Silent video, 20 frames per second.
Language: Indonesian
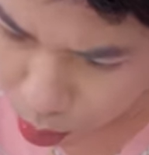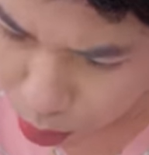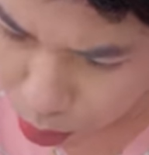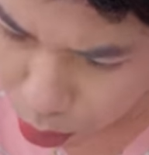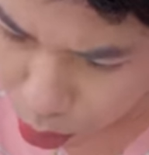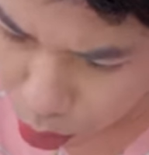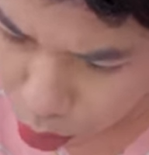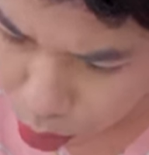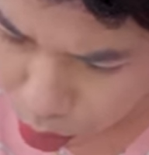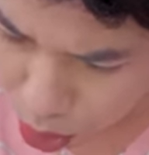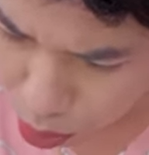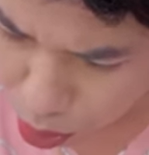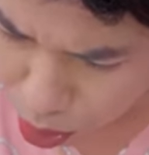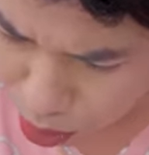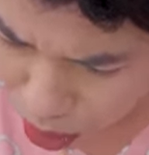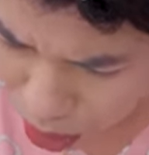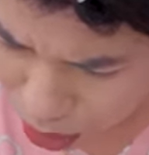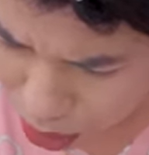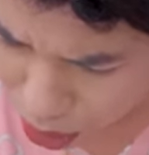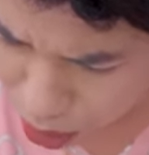60.000
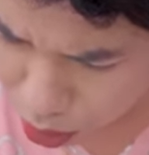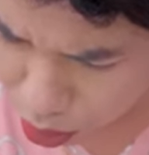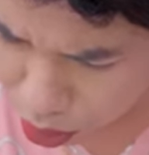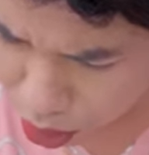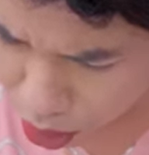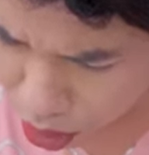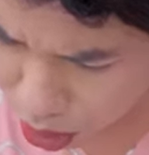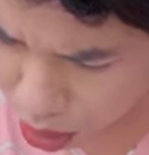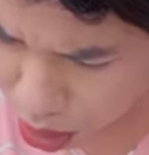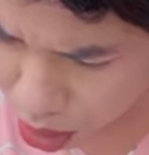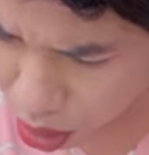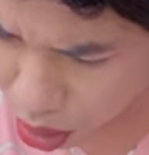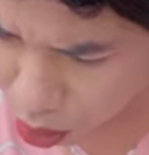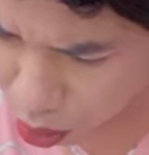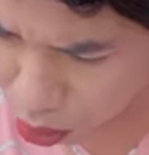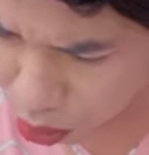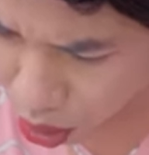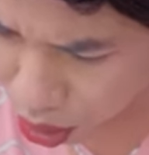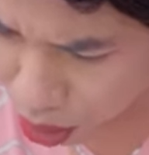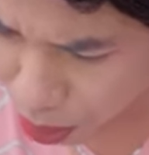banyak juga si
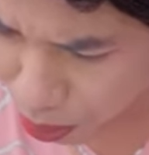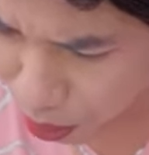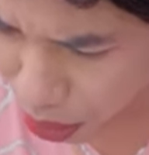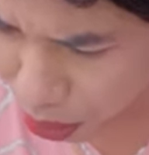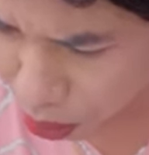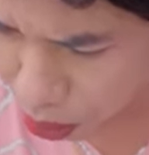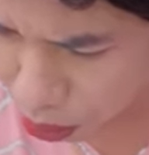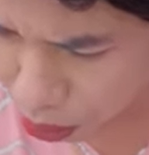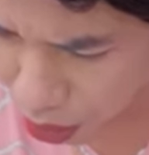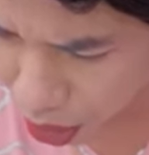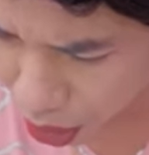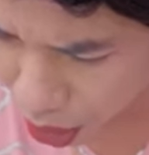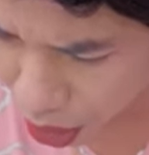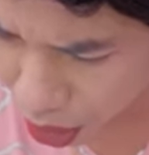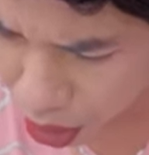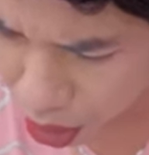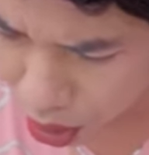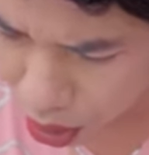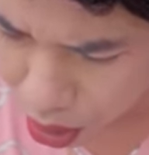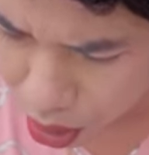Nining utang tepatku ya
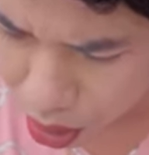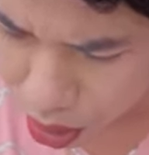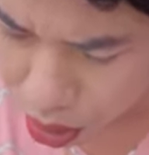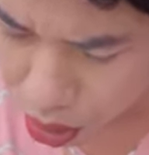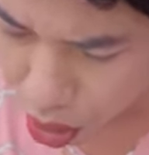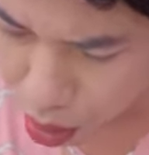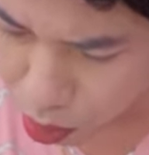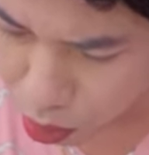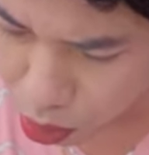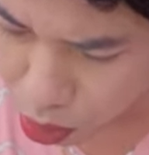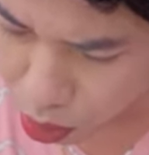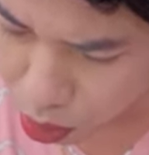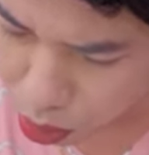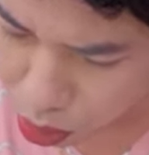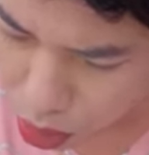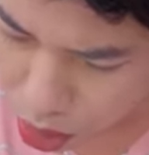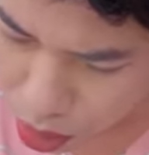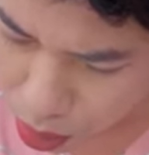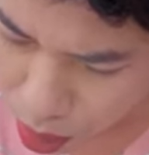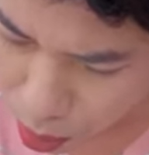Kak
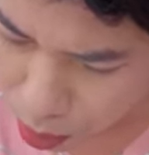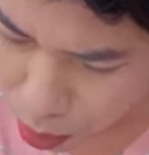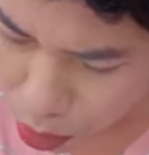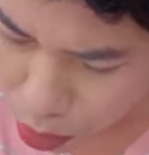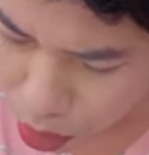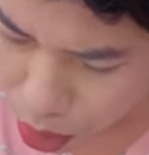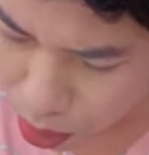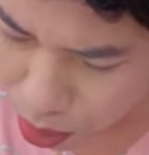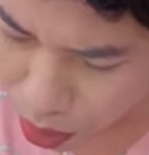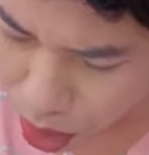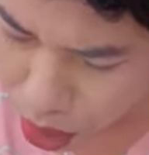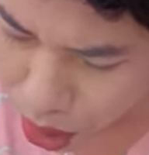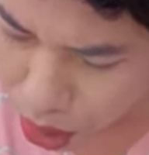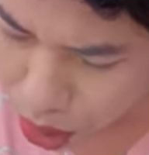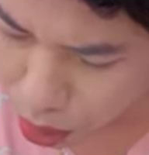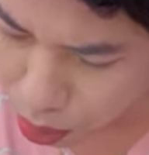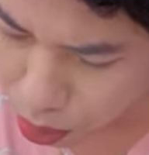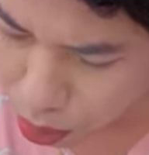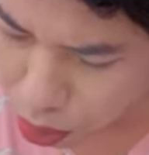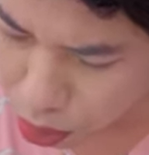Mumu
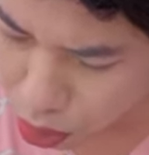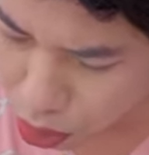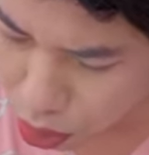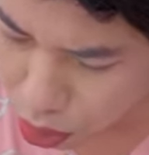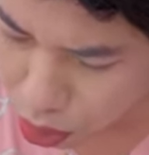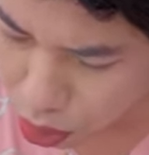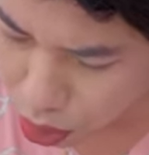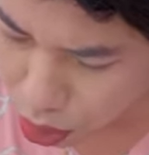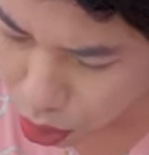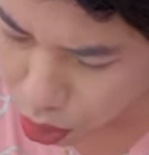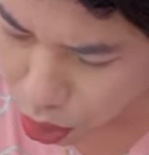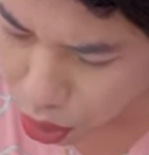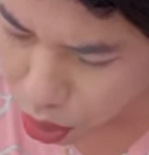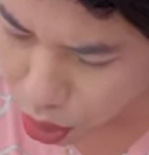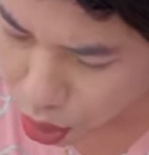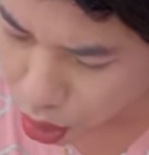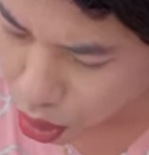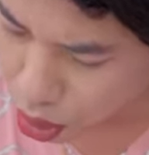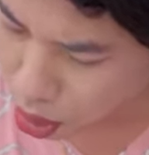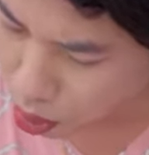55.000
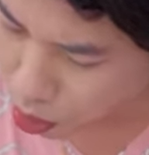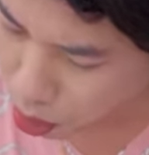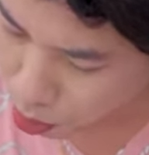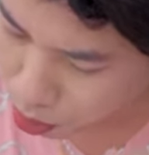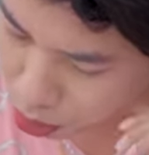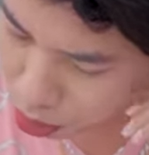55.000